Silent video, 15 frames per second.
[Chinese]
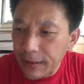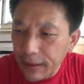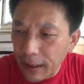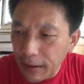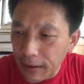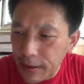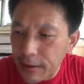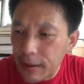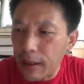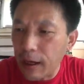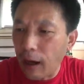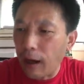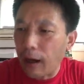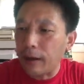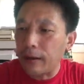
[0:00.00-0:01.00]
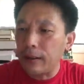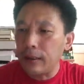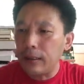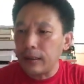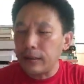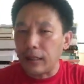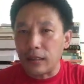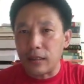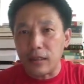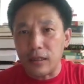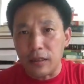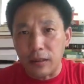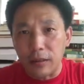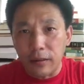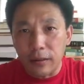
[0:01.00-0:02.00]
当然是这样啊。但
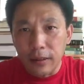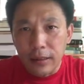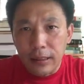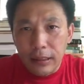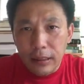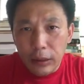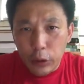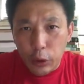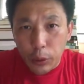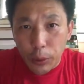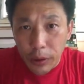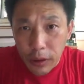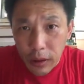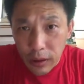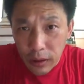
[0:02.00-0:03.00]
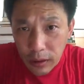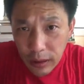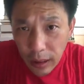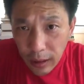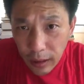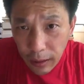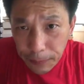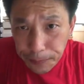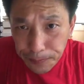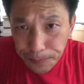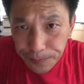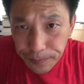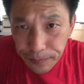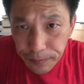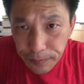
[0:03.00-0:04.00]
是，学生在
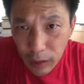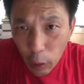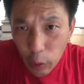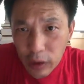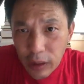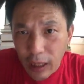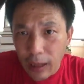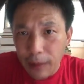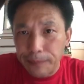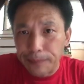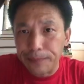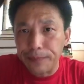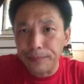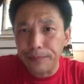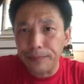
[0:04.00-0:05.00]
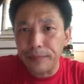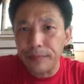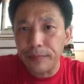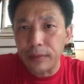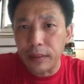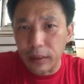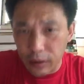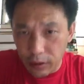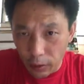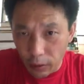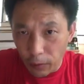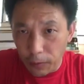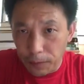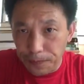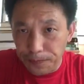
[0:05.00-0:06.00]
道歉的时
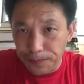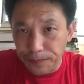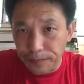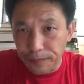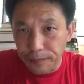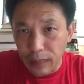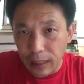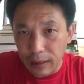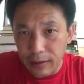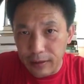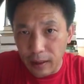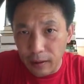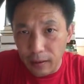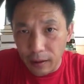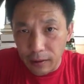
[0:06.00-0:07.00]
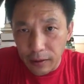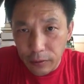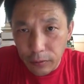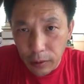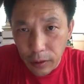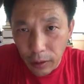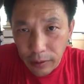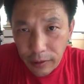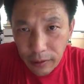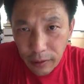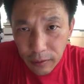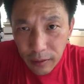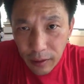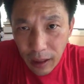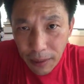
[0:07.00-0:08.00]
候，香港的最高领
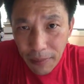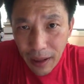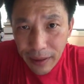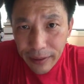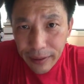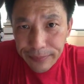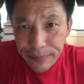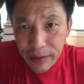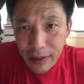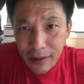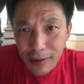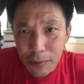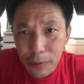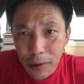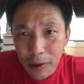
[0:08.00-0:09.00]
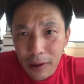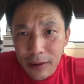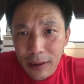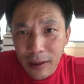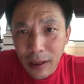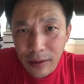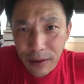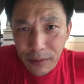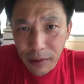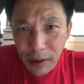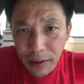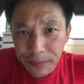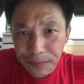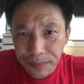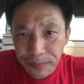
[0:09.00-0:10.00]
导人干嘛呢？林郑月娥在干什么
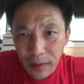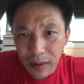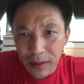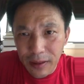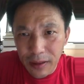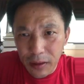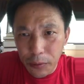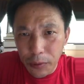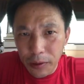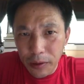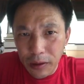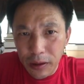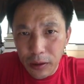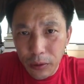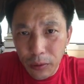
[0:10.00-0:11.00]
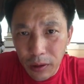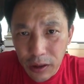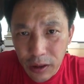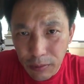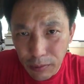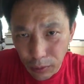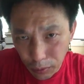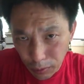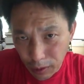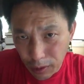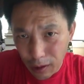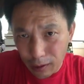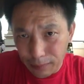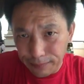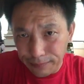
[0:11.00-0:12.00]
呀？林郑月娥，你做了什么努
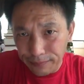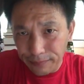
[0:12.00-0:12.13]
力呀？